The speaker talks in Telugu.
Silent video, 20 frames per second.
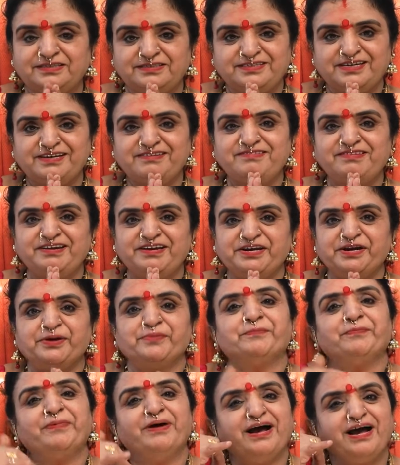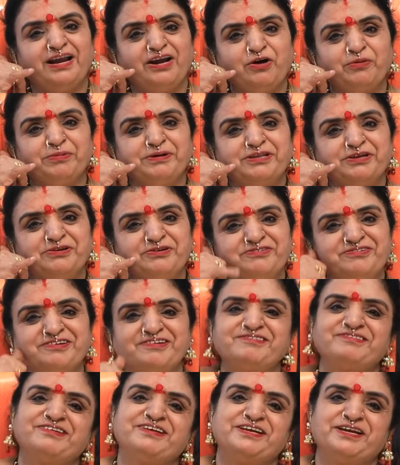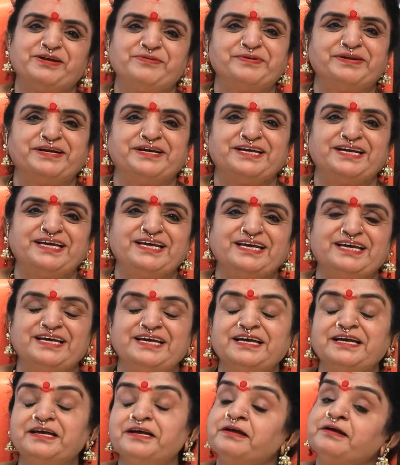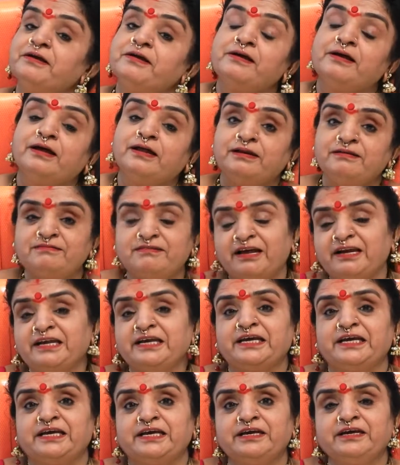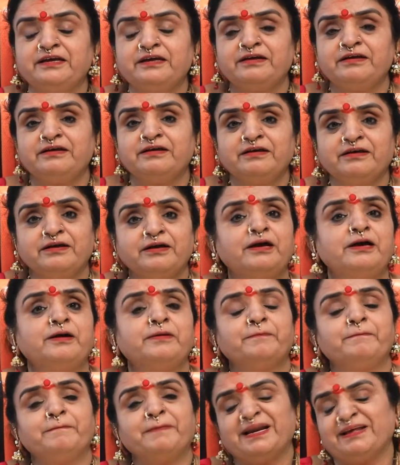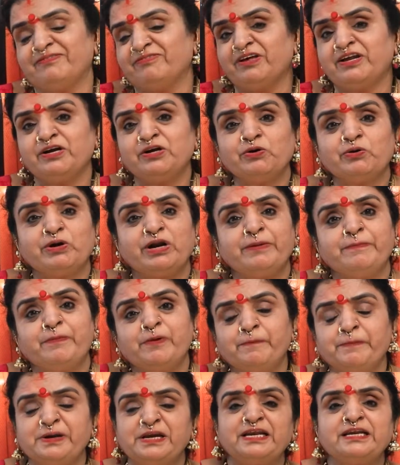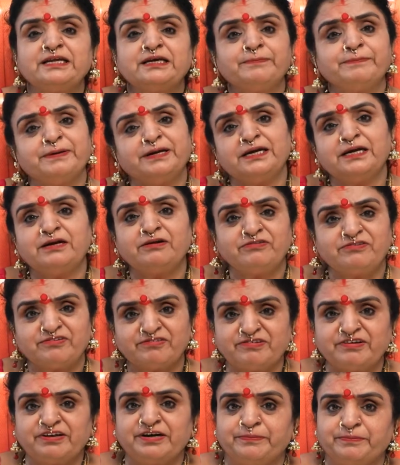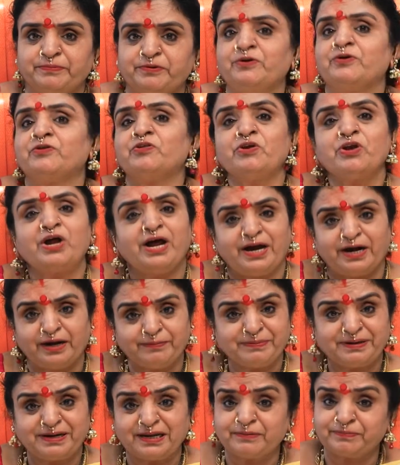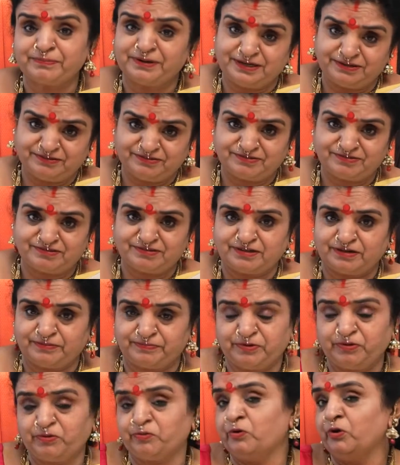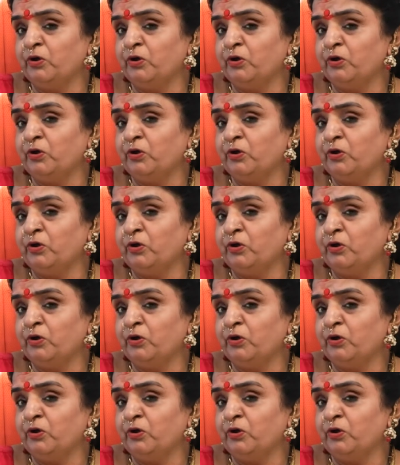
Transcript: జై శ్రీరామ్ హలో బదులు జై శ్రీరామ్ అనండి నిజానికి మనందరం కూడా ఇప్పుడు పిల్లలకి పెళ్ళిళ్ళు చేసేటప్పుడు అందులో ఆడపిల్లకి పెళ్లి చేసేటప్పుడు